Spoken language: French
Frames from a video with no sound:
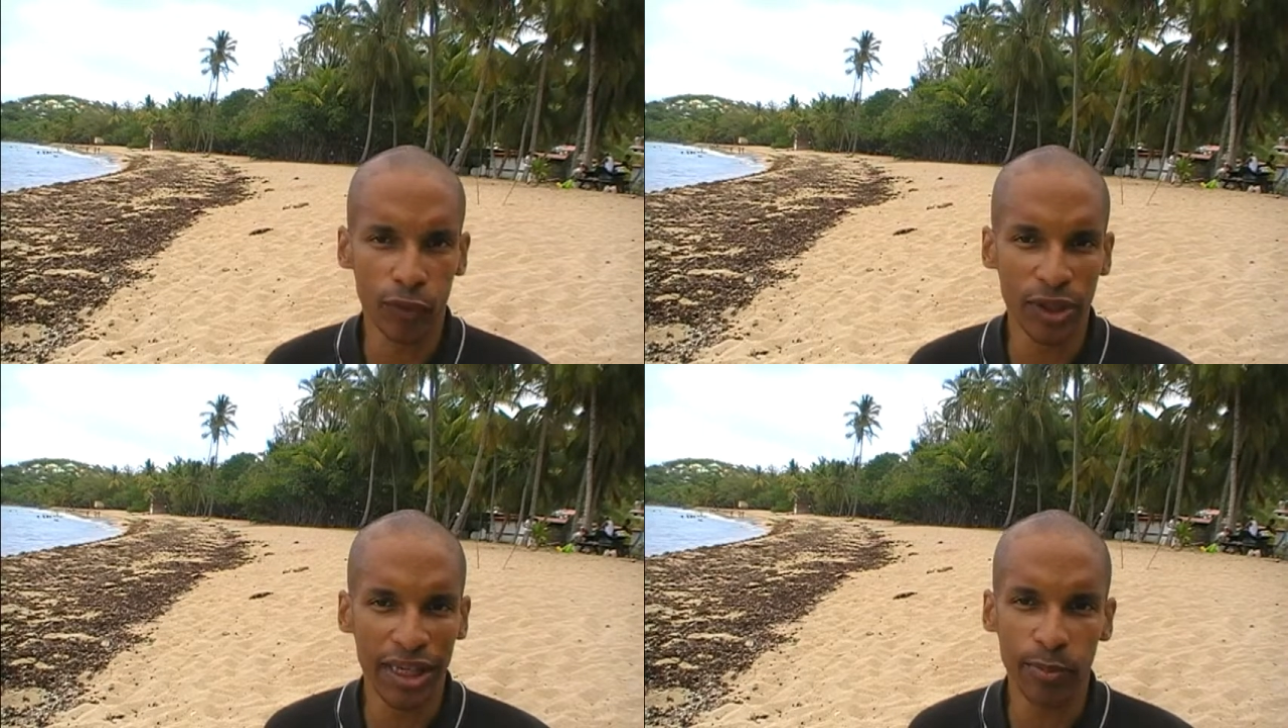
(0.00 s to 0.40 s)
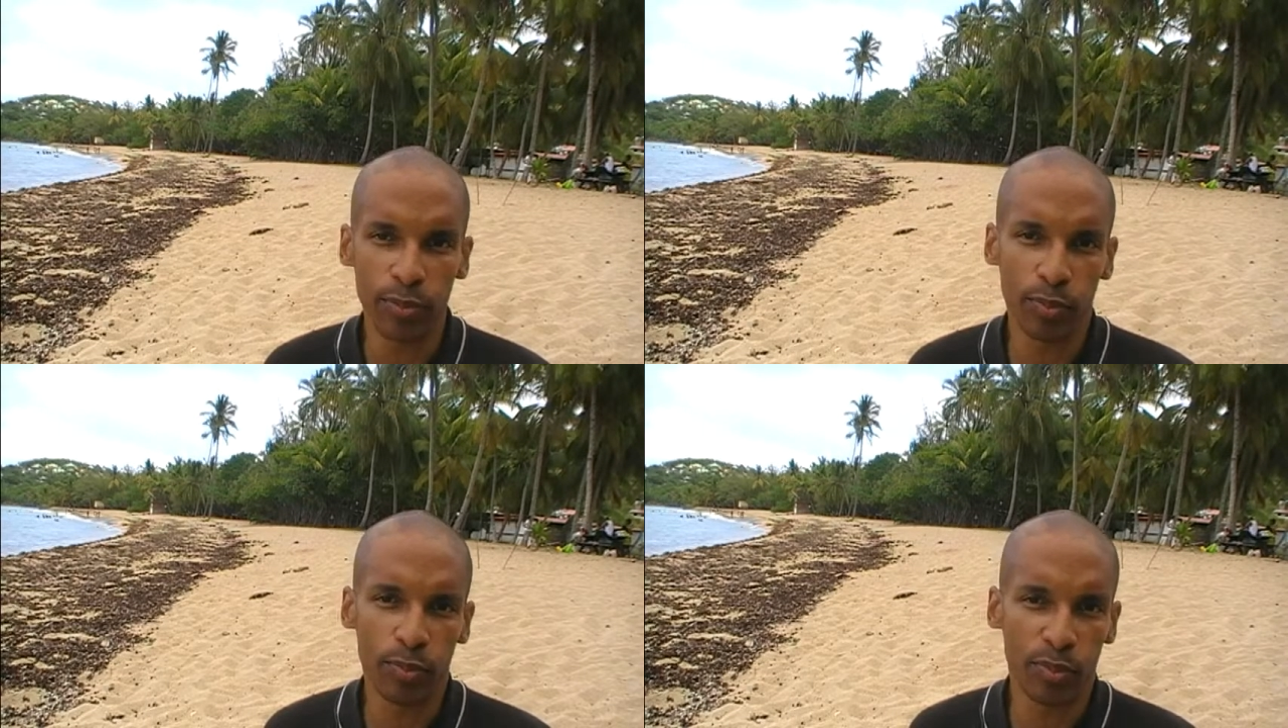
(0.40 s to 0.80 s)
n'allez
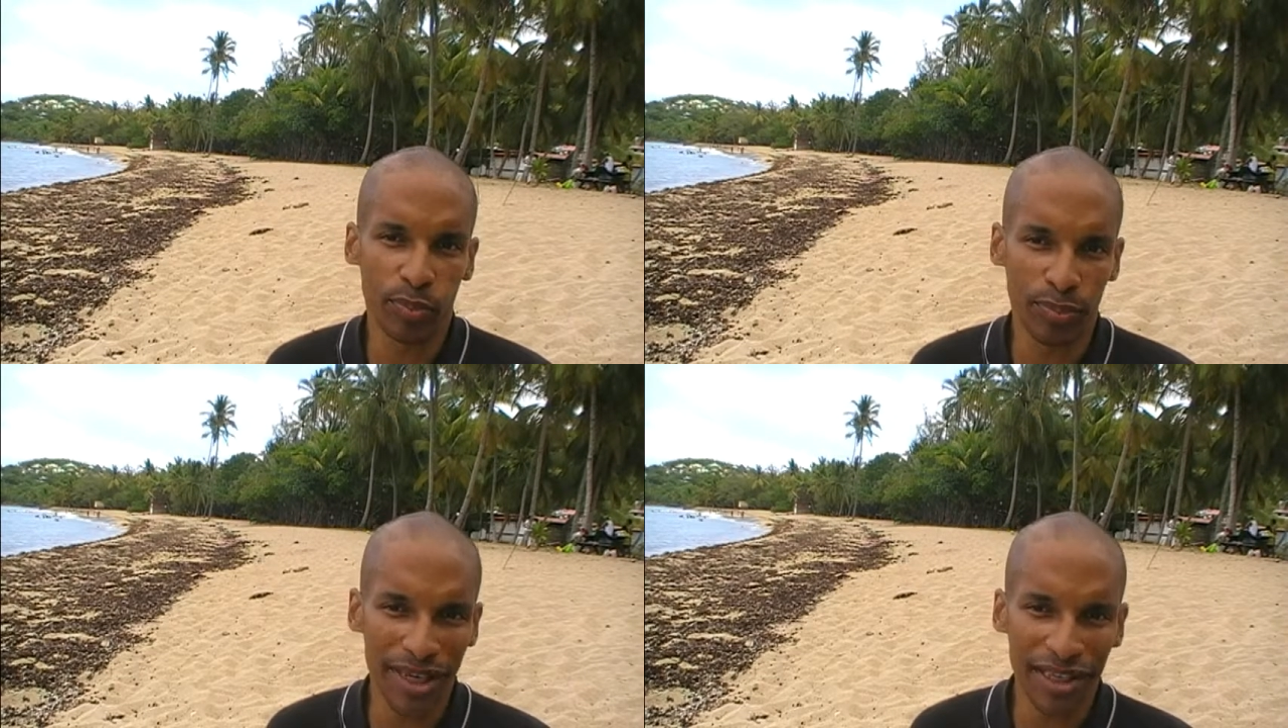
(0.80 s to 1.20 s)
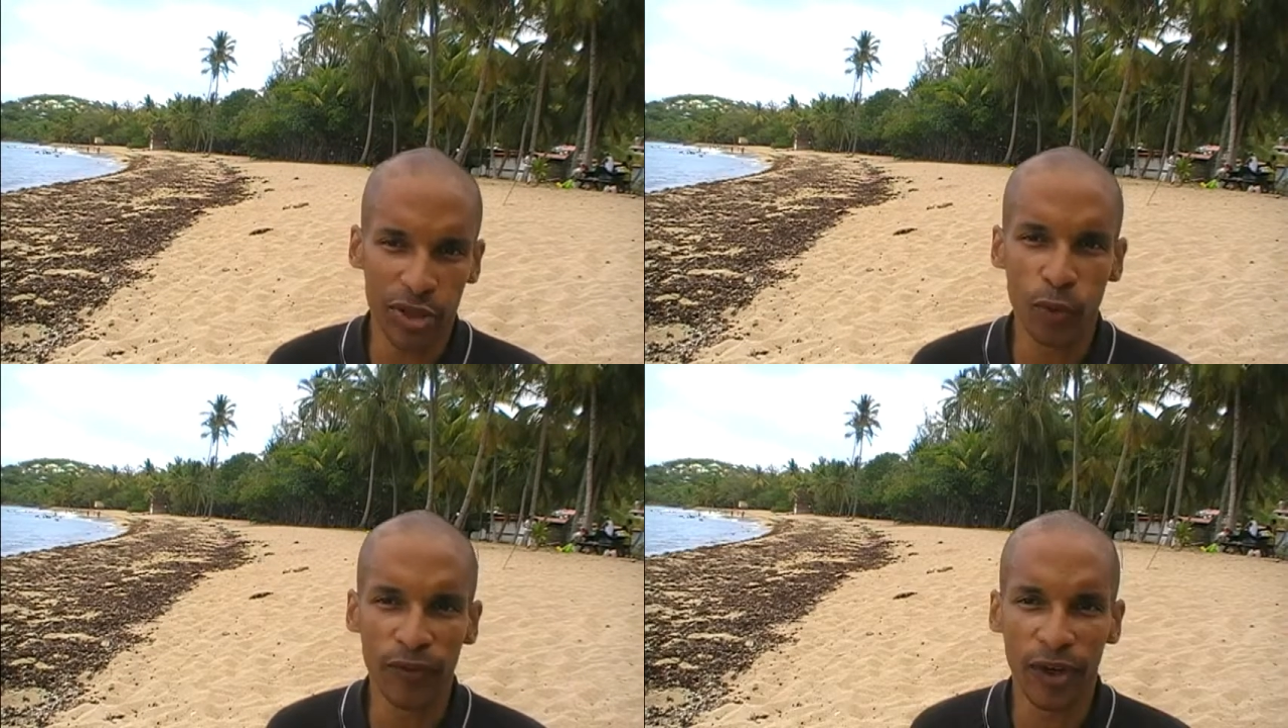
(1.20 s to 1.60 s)
pas
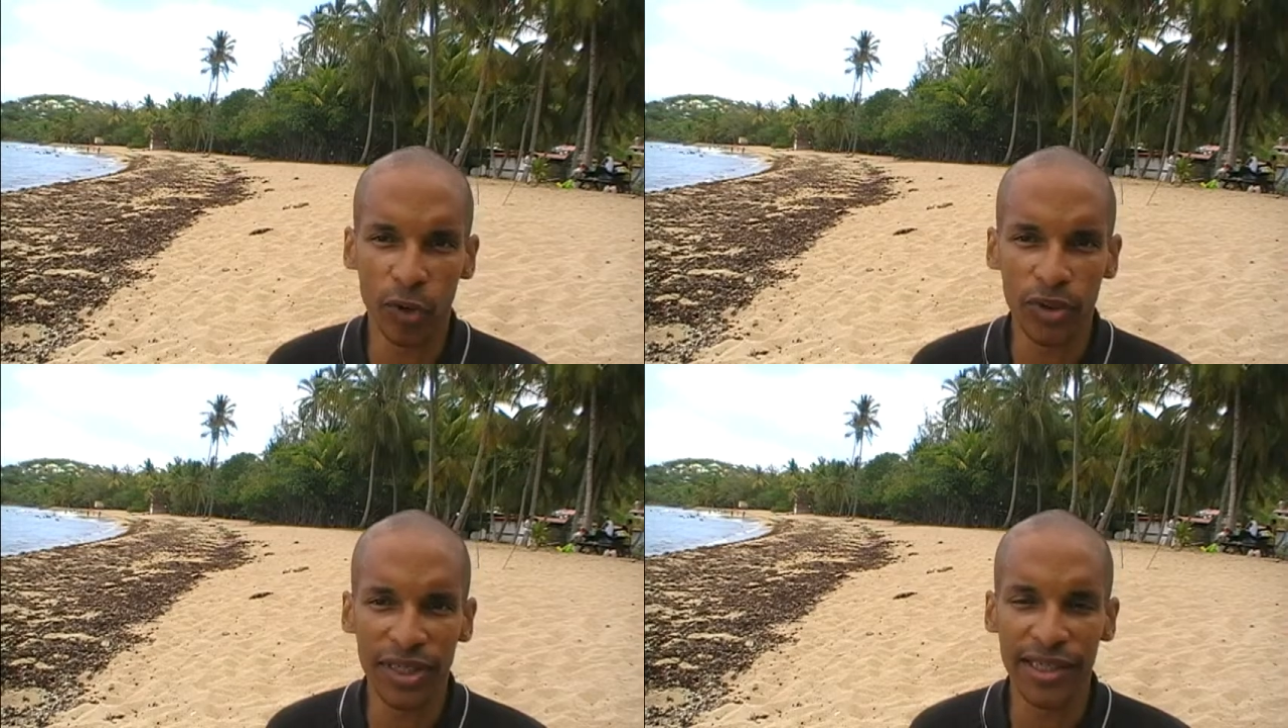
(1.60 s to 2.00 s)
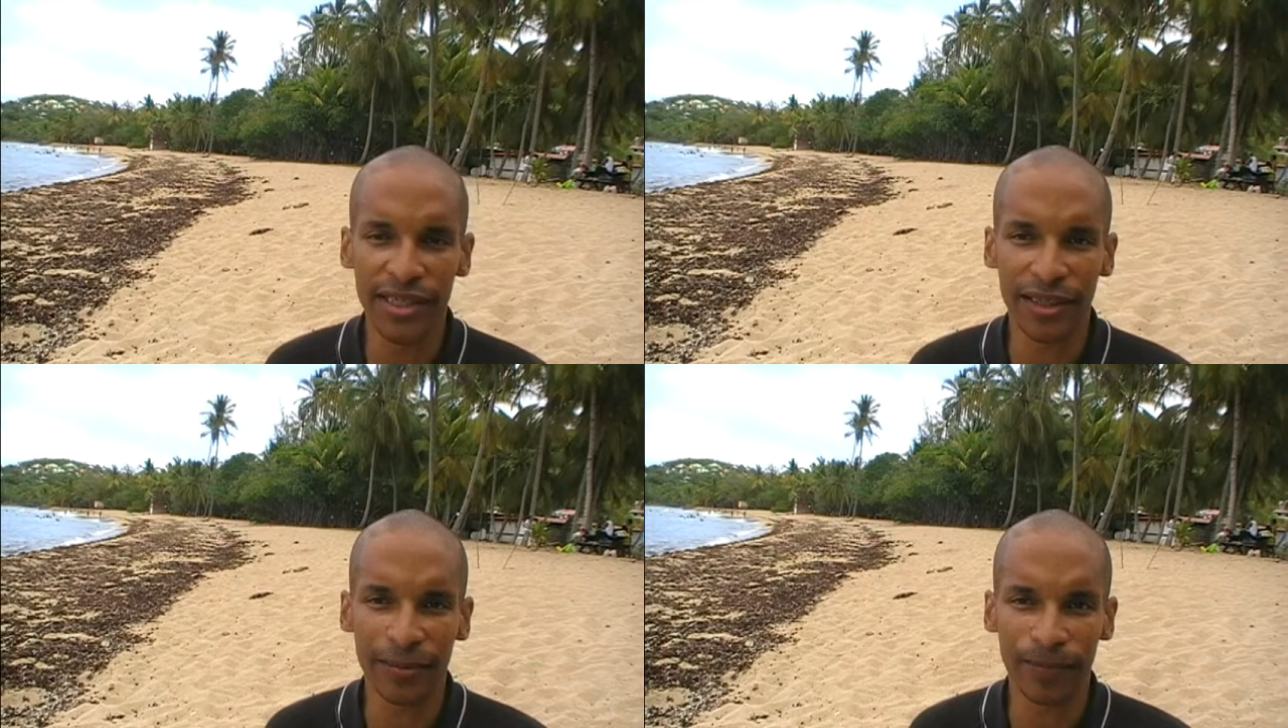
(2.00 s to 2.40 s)
souvent utiliser.